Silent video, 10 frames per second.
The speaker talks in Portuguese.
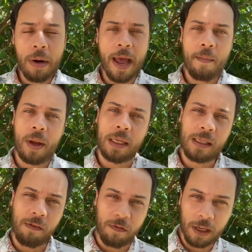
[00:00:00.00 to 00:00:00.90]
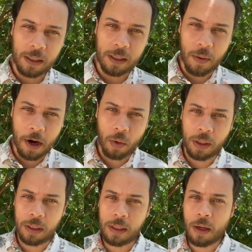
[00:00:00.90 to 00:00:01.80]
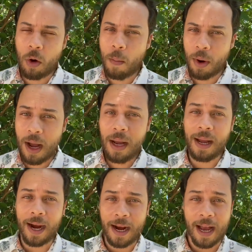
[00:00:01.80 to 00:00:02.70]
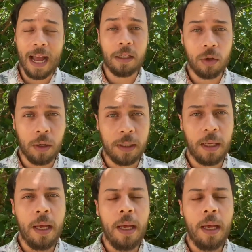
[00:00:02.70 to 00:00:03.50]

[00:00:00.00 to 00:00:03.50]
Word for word: Na época, essa infecção era conhecida como gangrena gasosa